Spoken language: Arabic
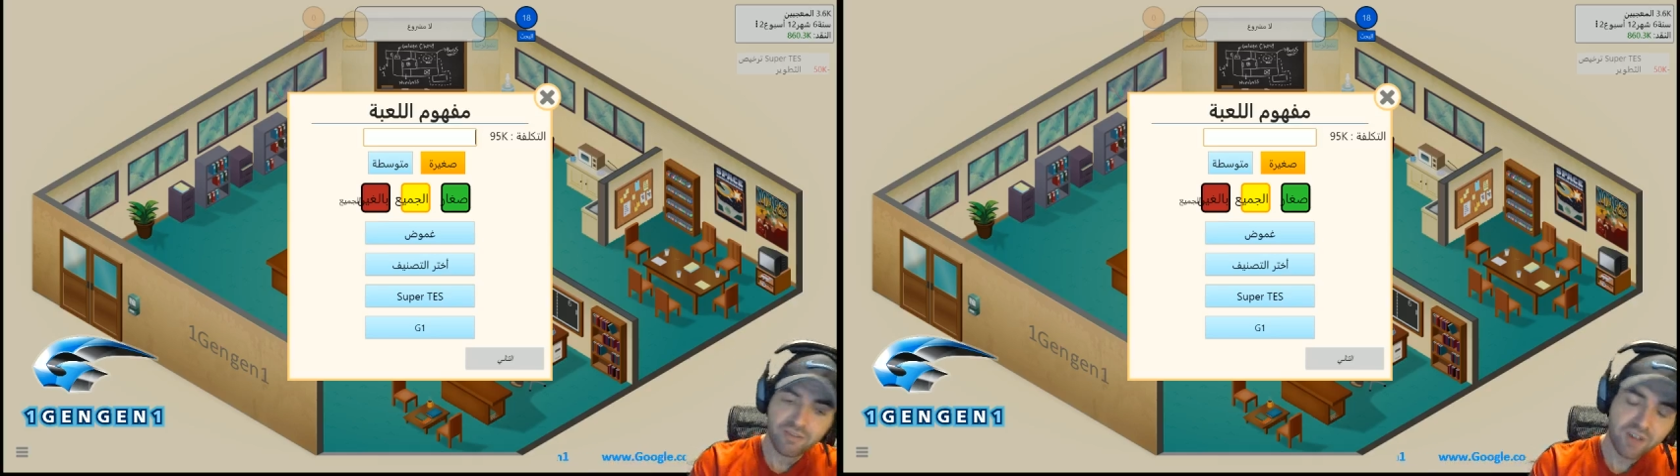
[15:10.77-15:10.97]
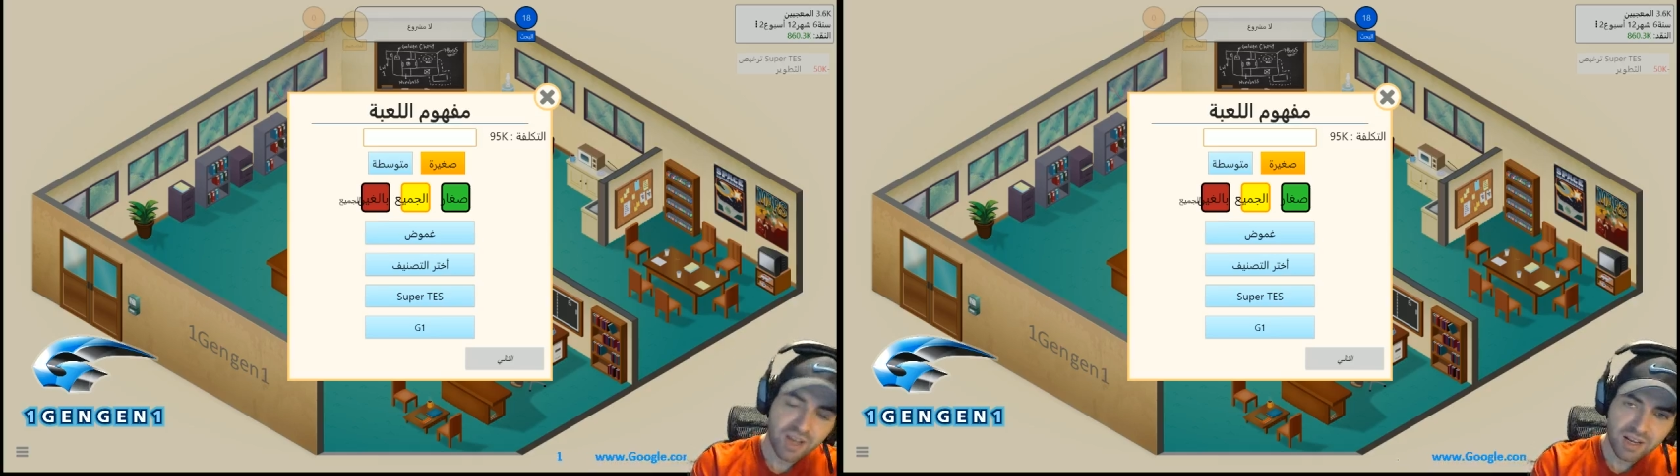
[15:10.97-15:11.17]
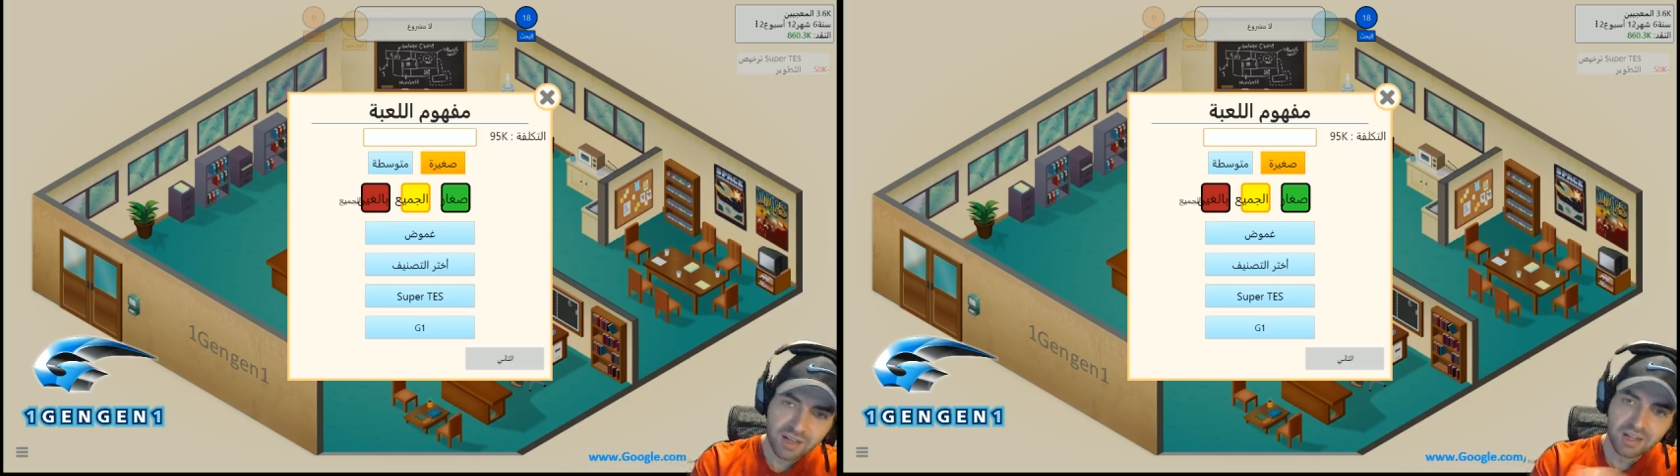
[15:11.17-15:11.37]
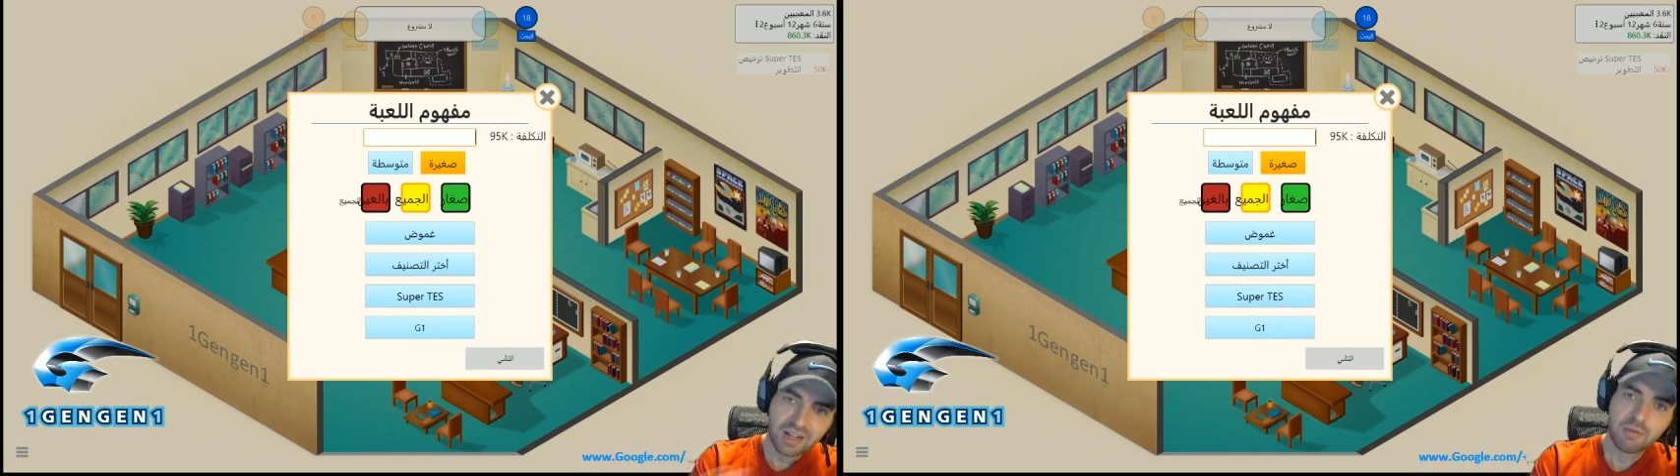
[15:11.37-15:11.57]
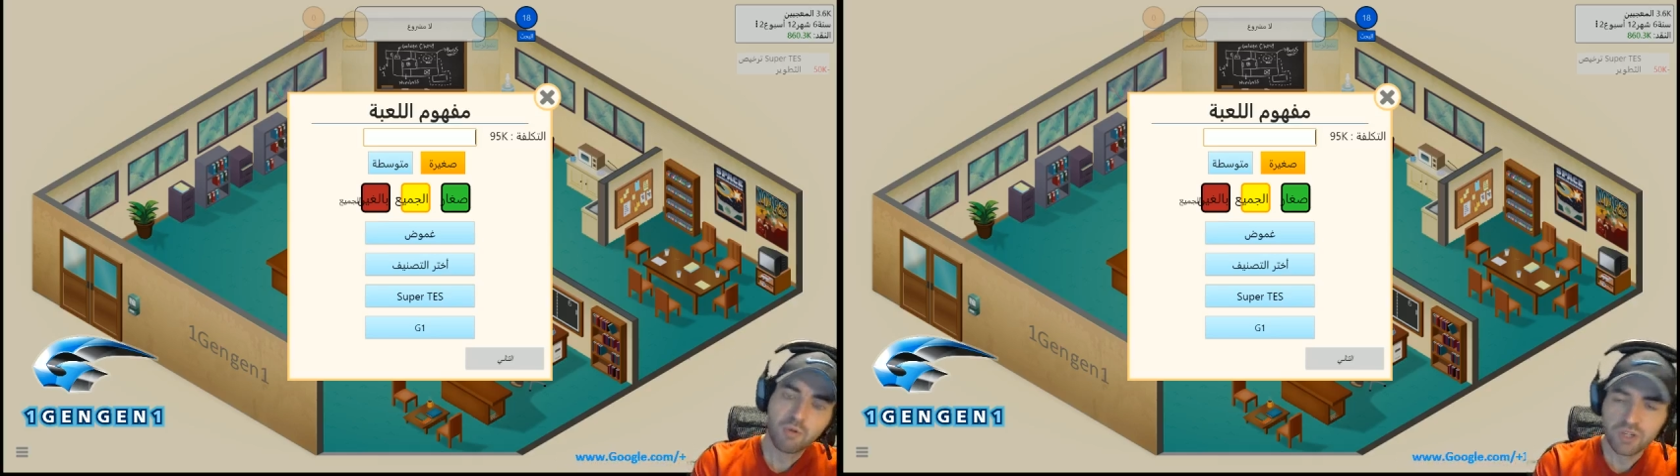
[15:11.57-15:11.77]
بفكرة
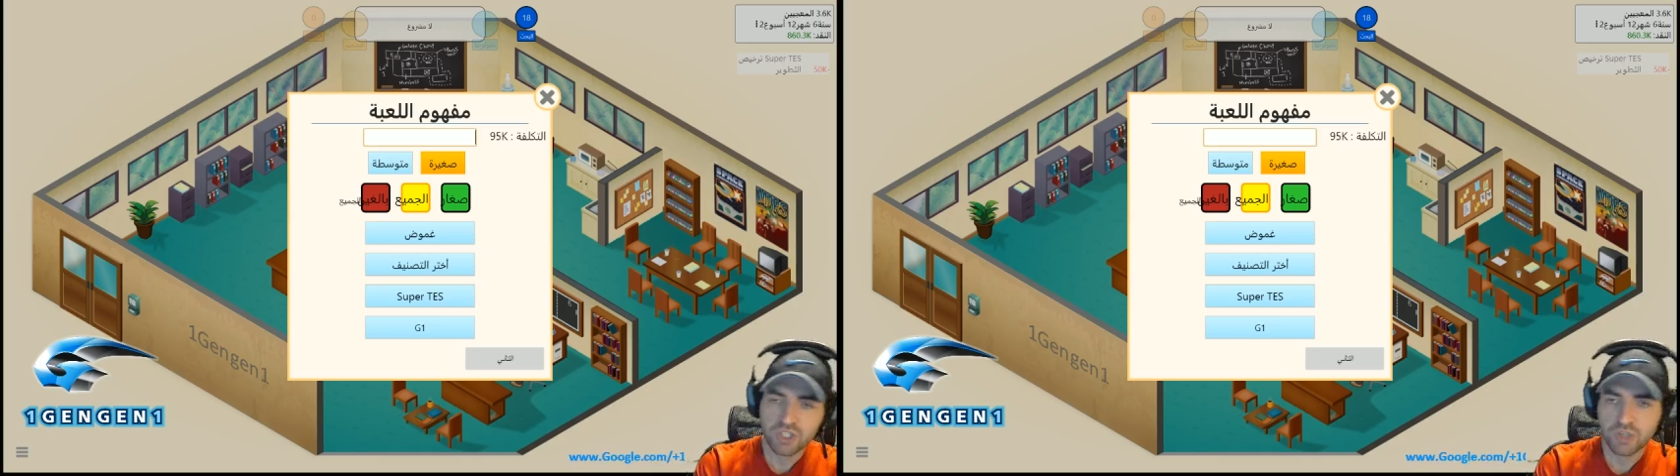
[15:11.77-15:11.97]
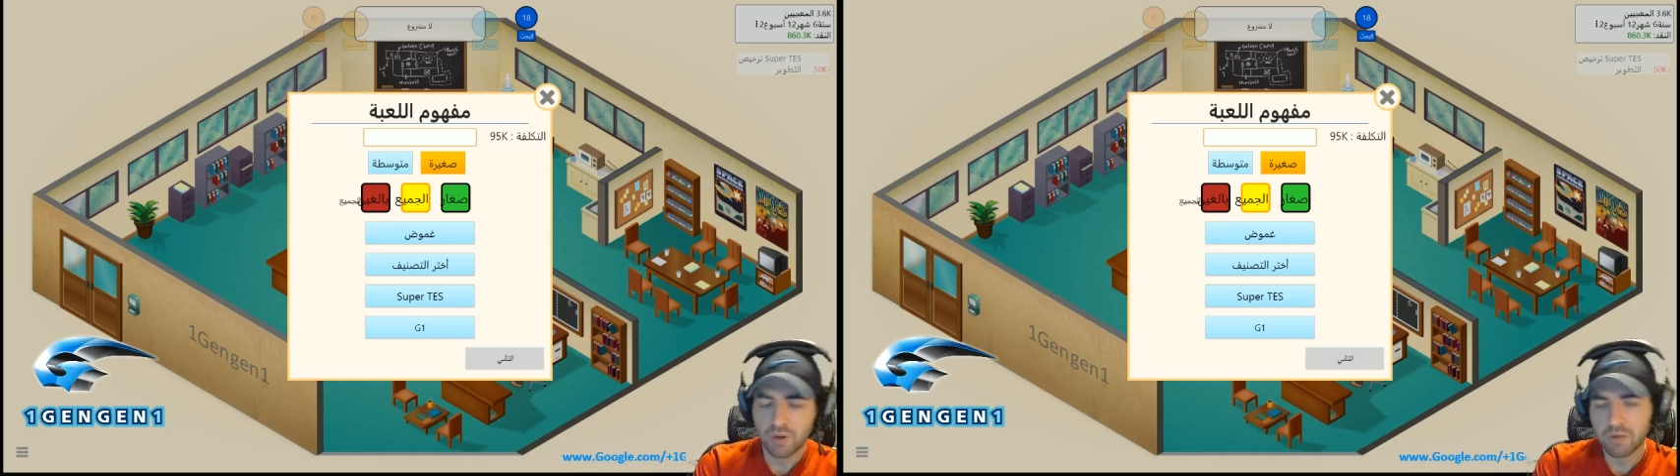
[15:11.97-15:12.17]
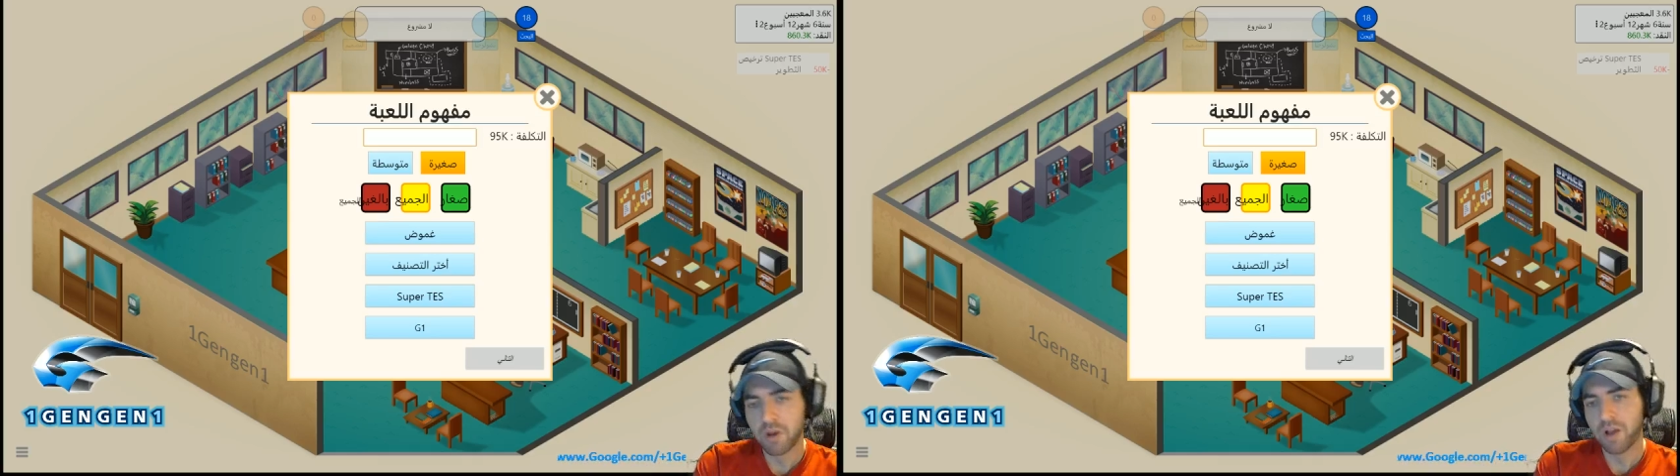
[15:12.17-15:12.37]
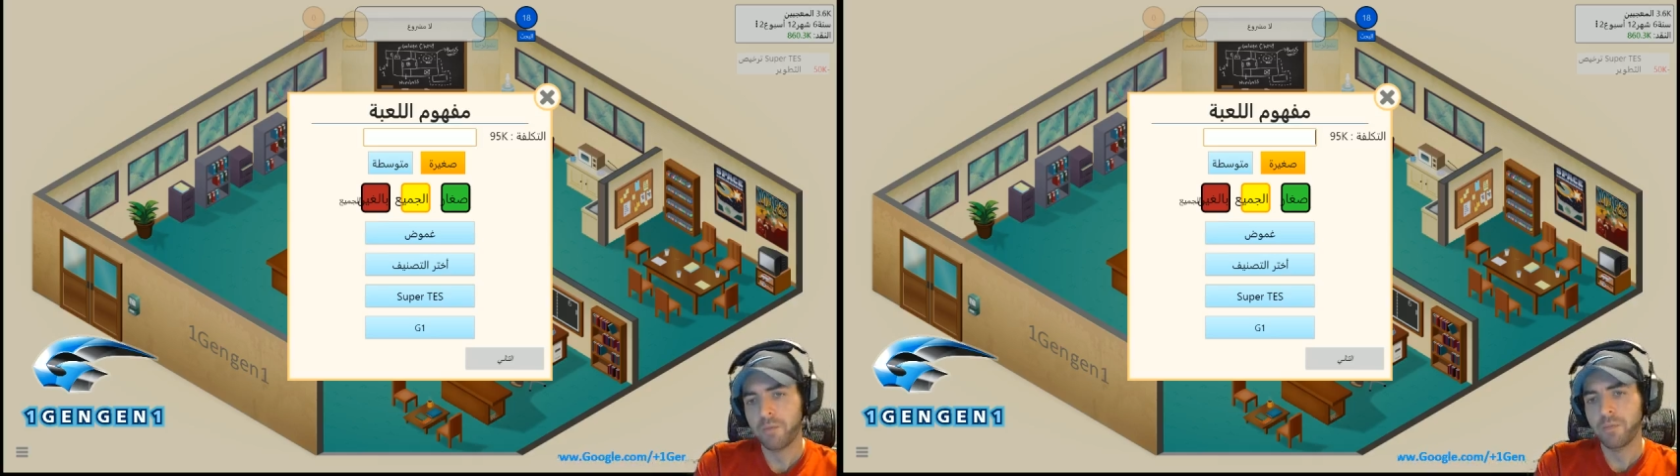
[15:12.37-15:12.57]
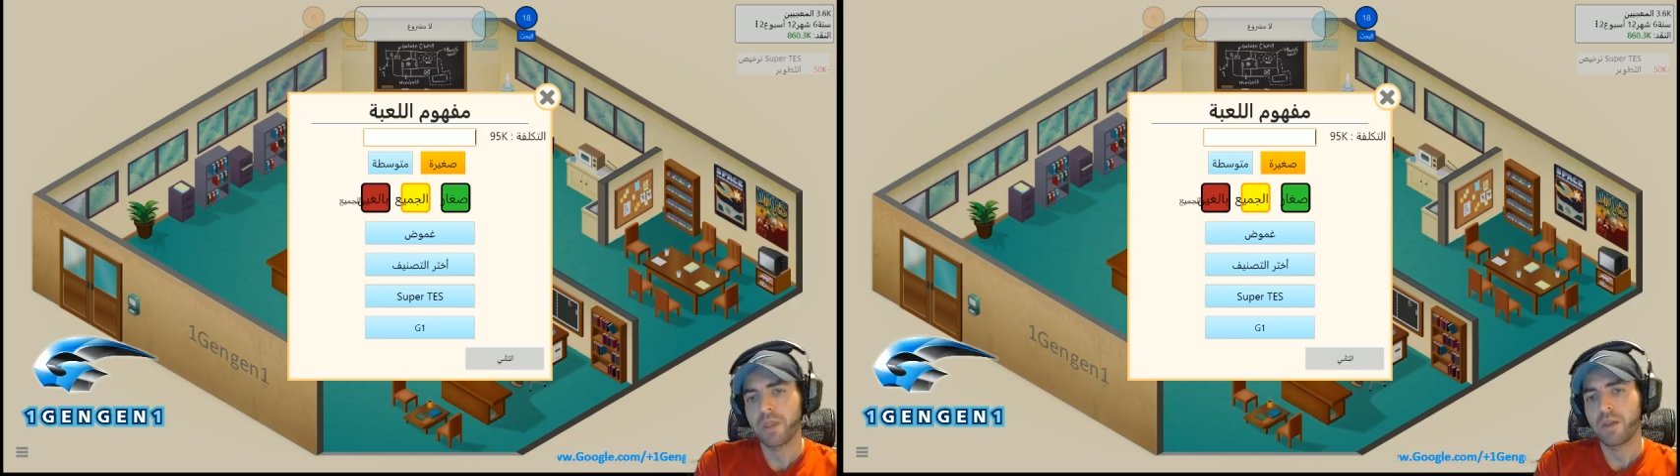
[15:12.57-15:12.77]
نطلع من 1 جي 1 بقى